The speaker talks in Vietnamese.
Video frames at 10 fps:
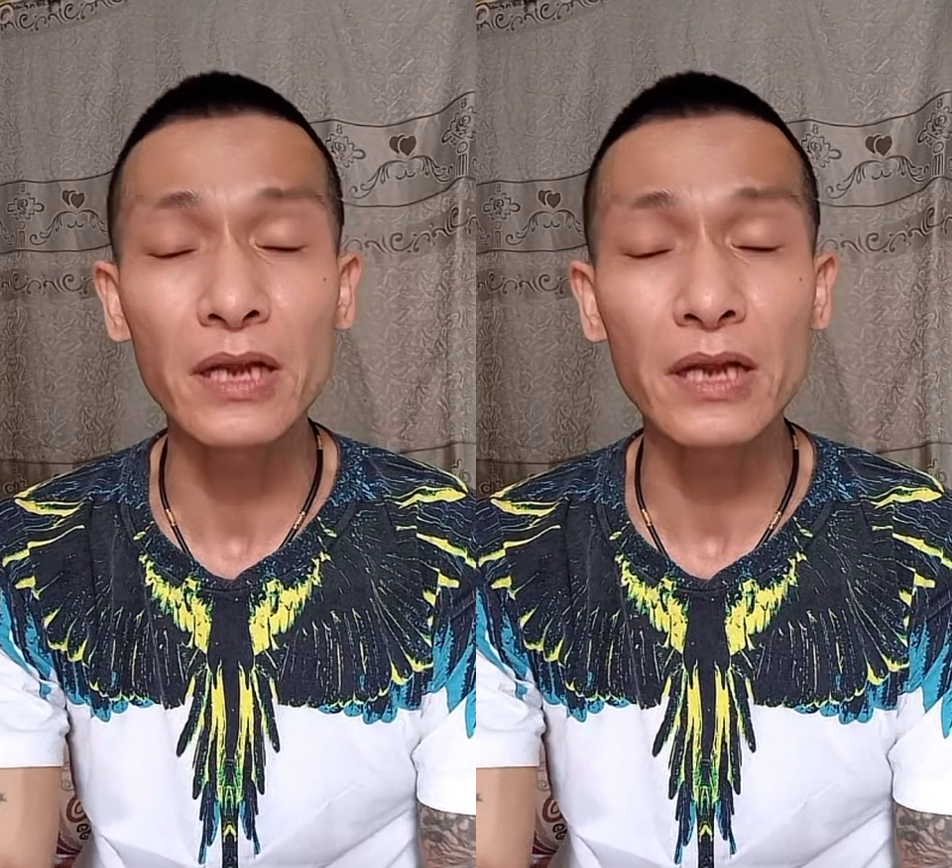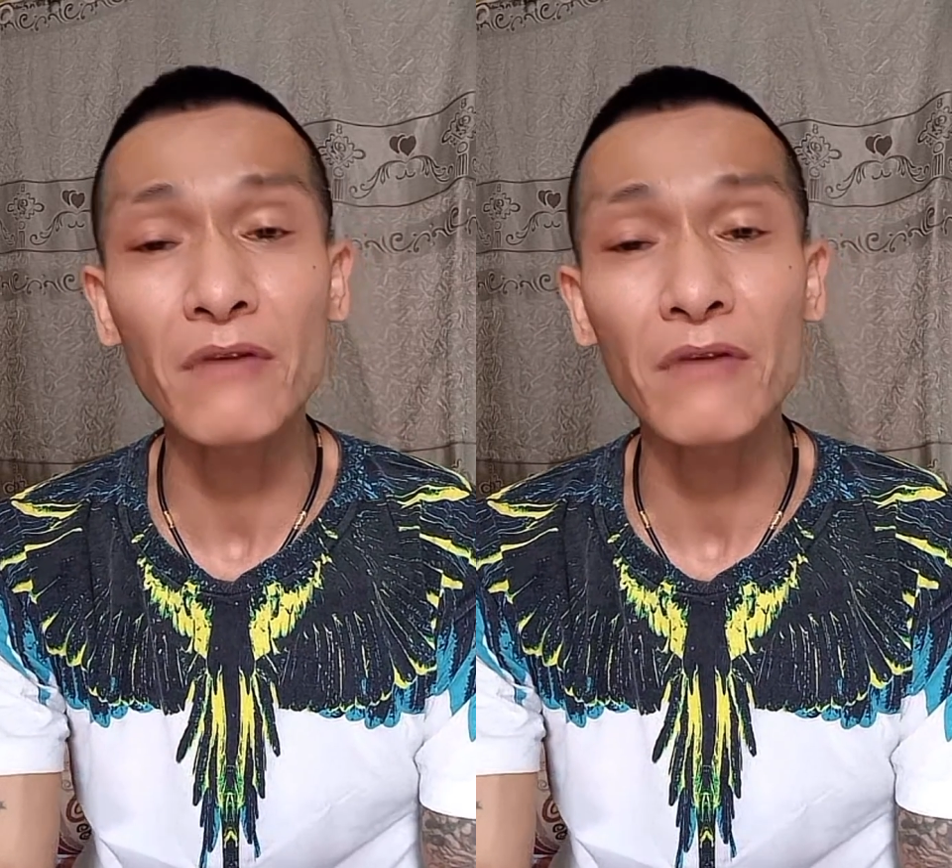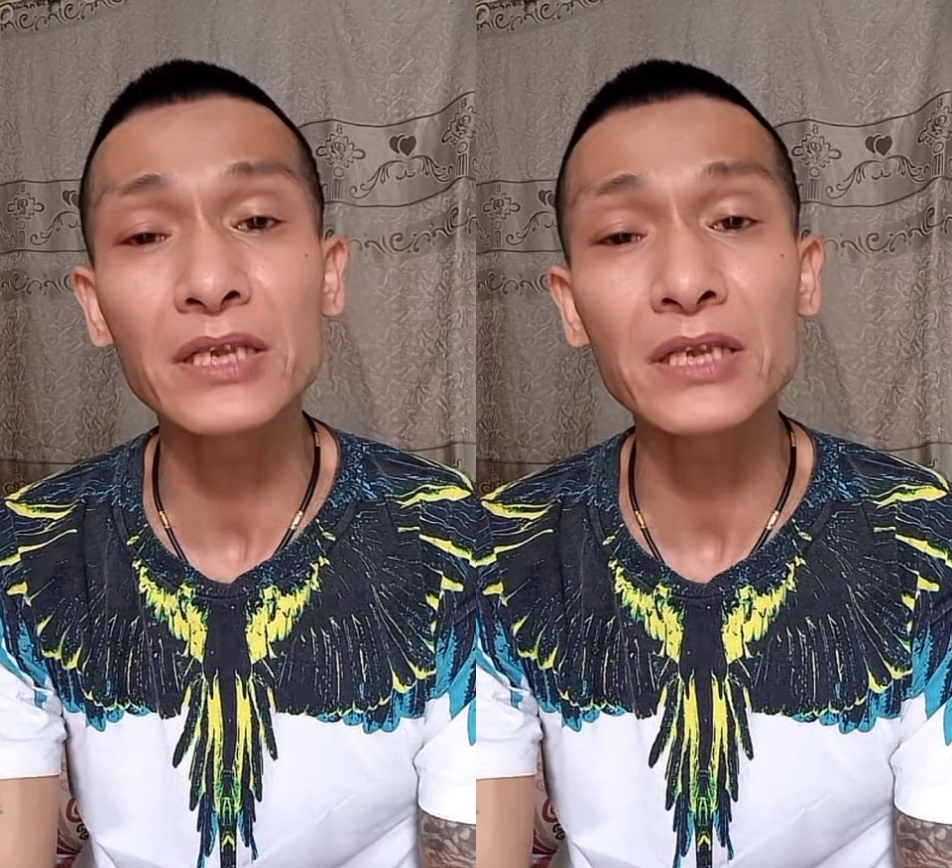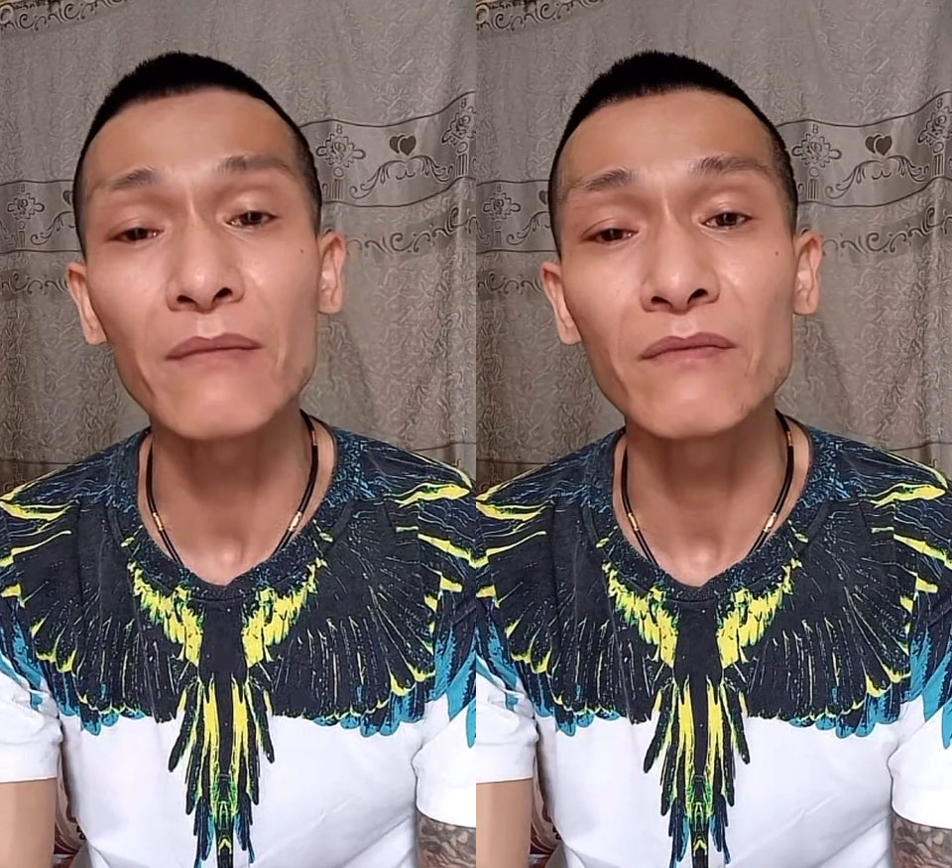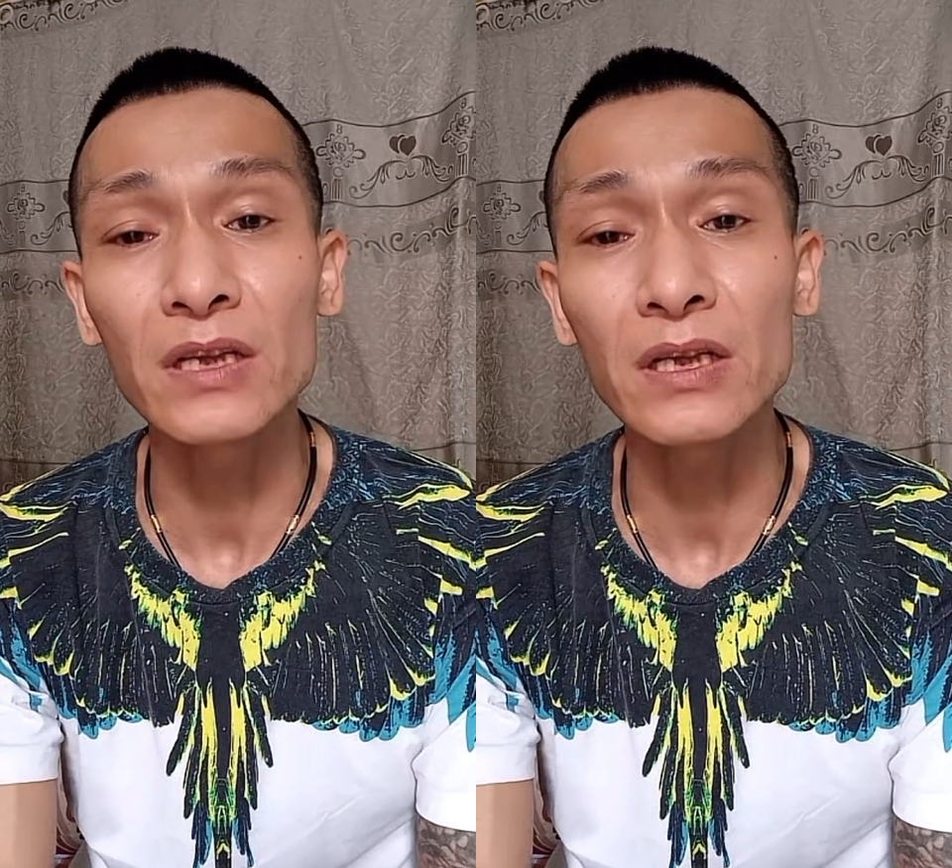đang va
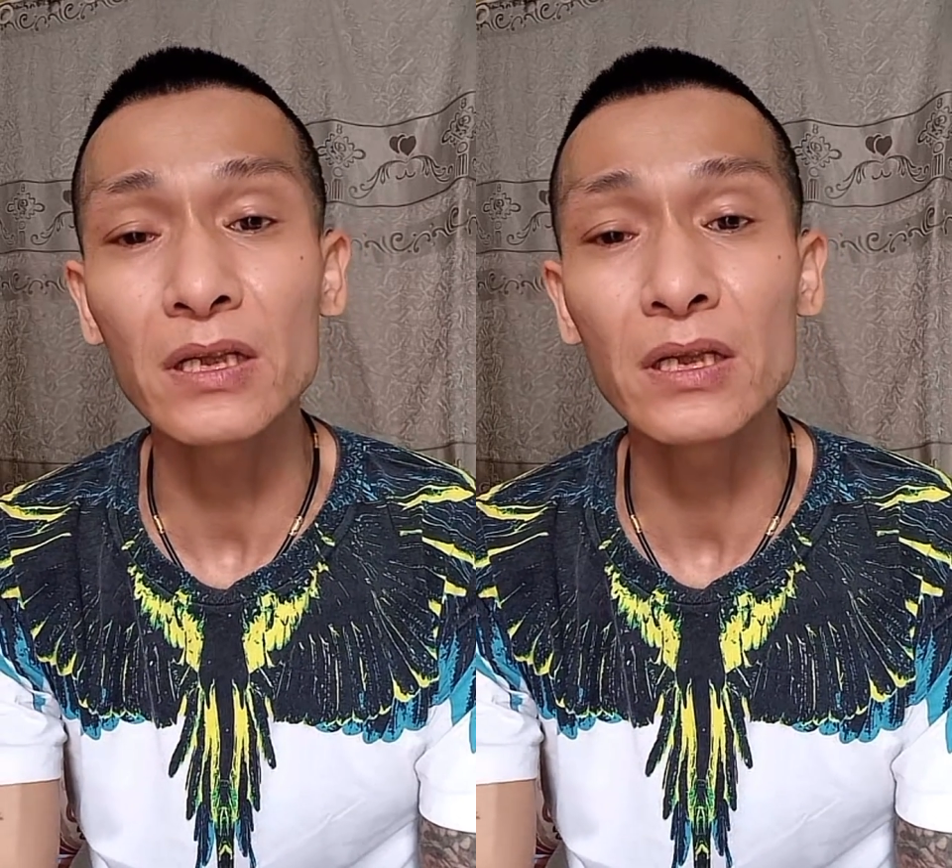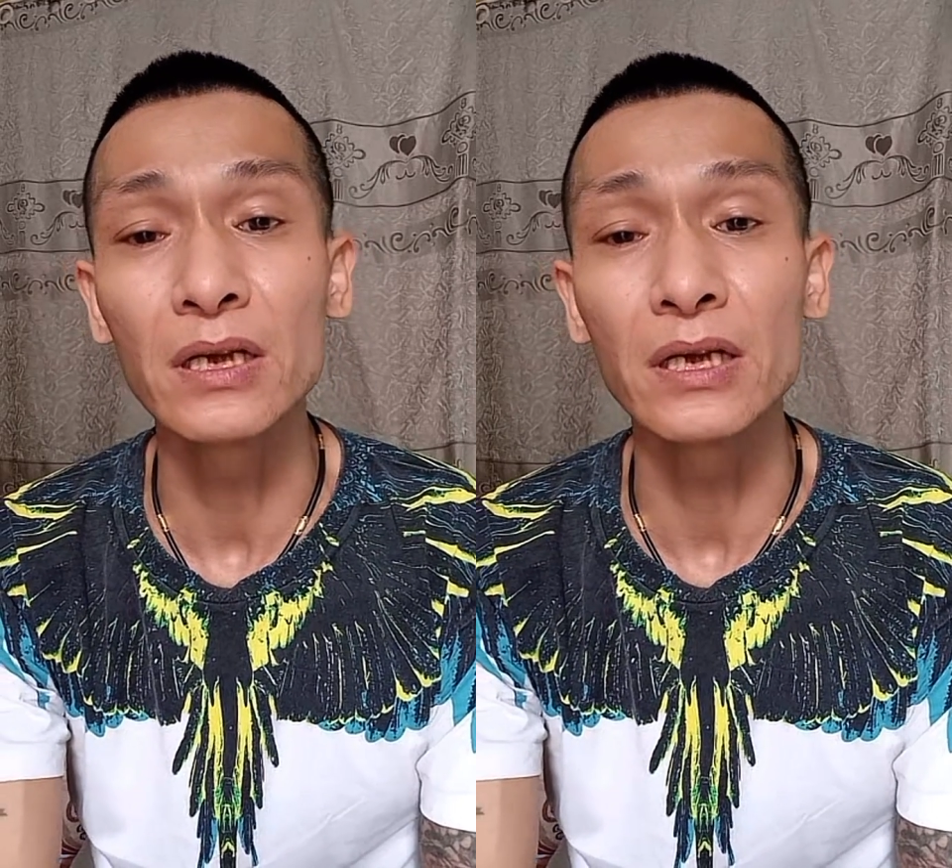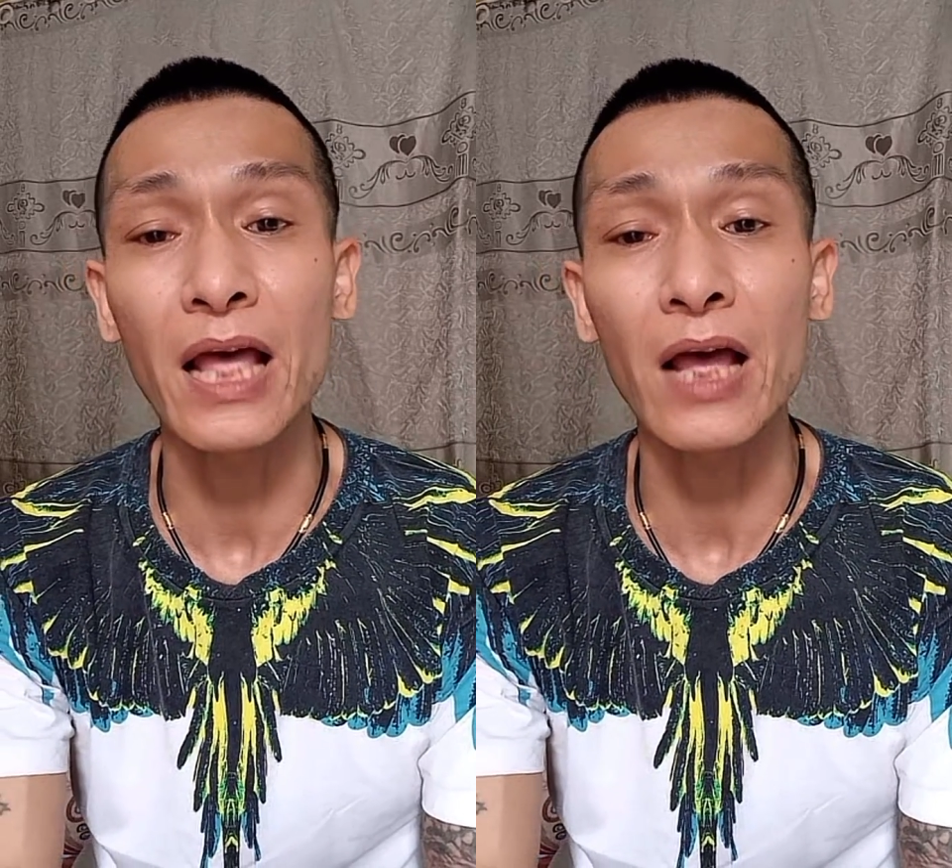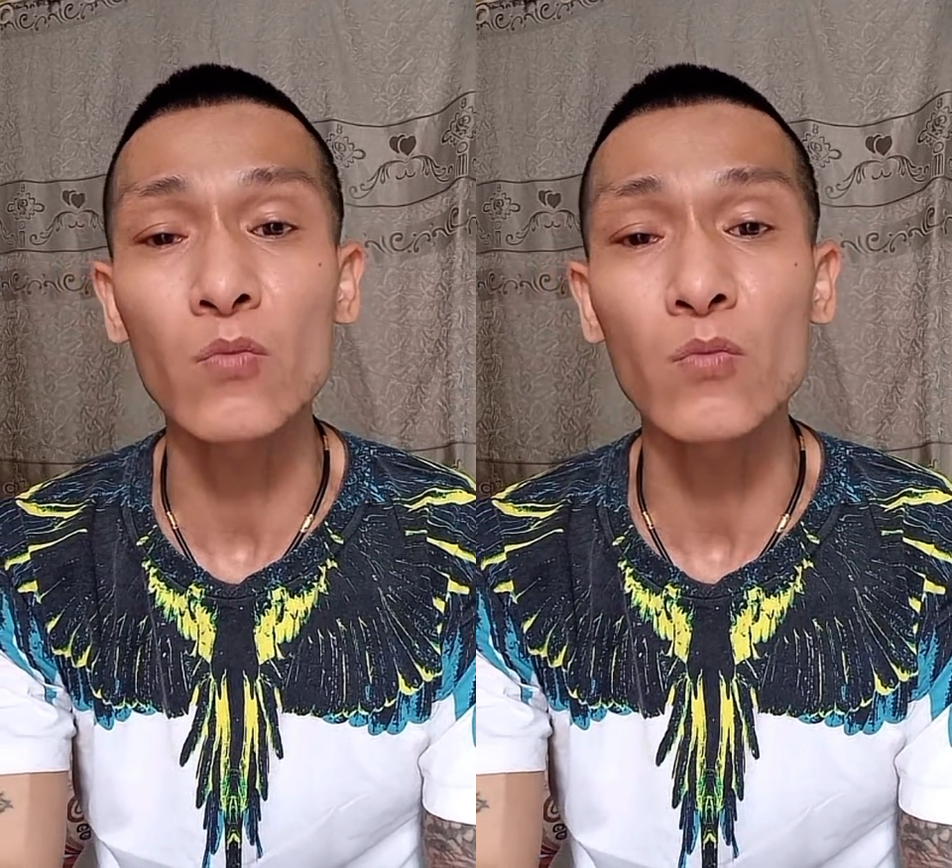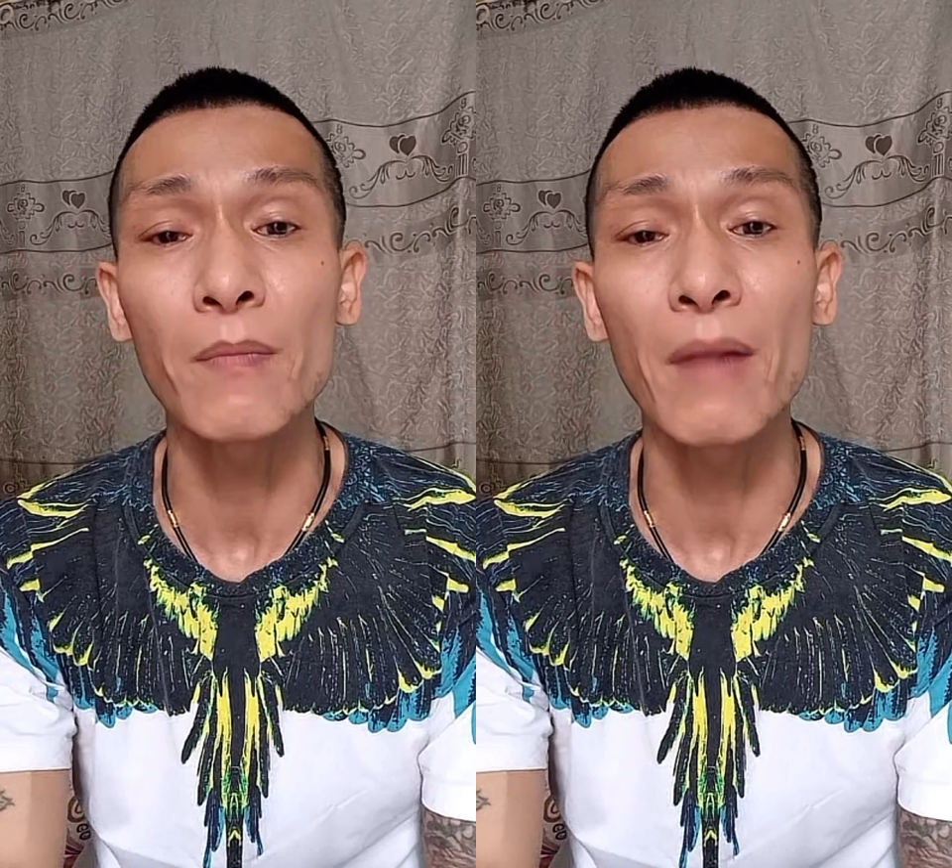chạm với người ta
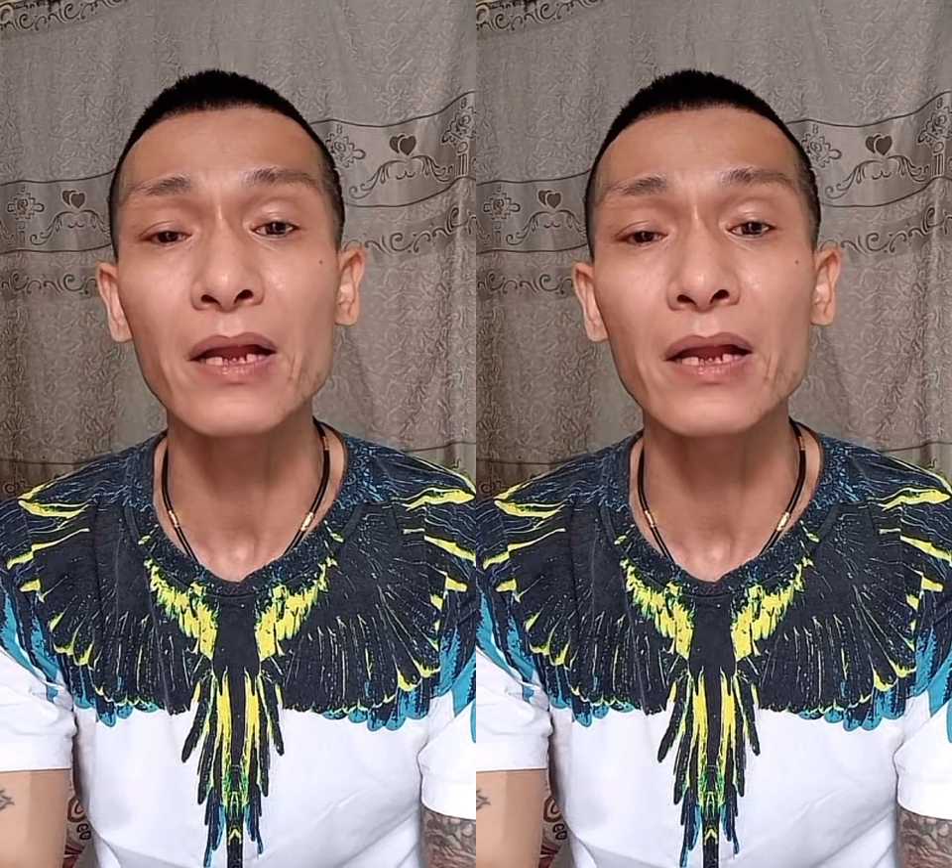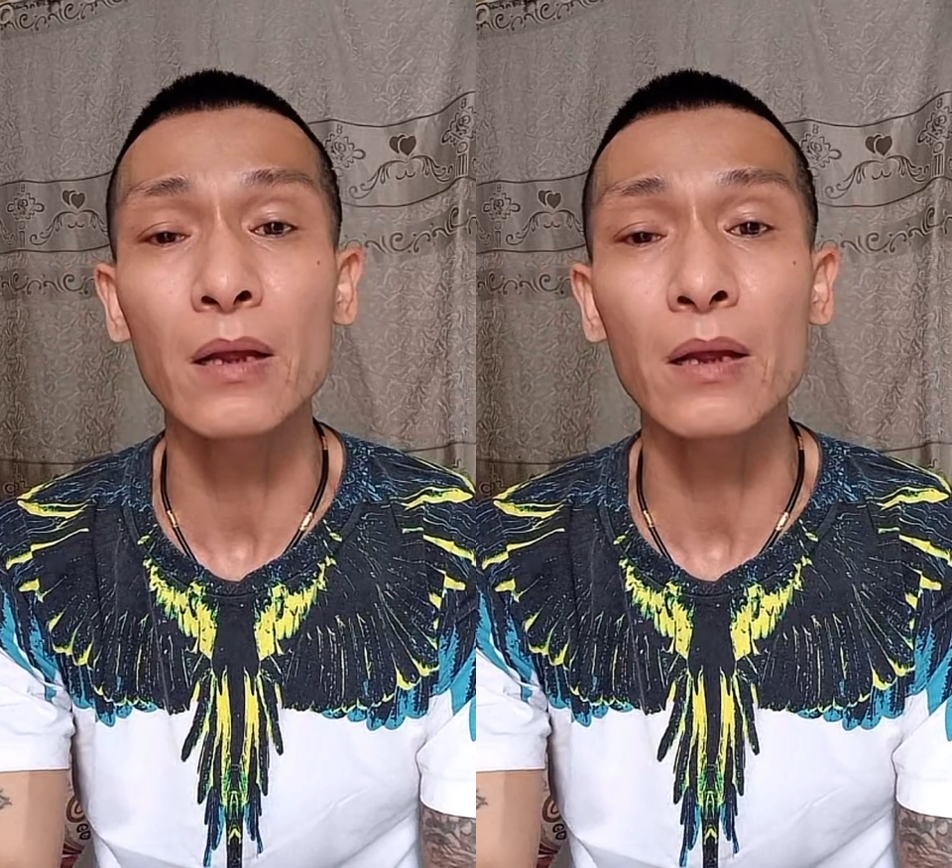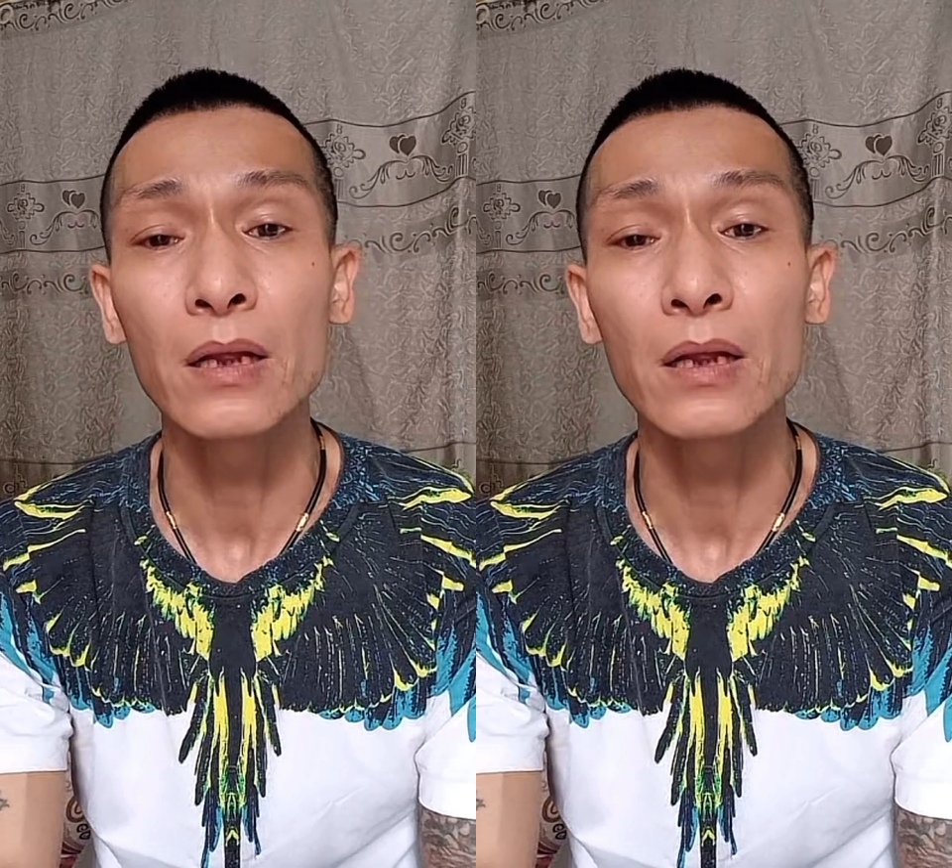cũng là bán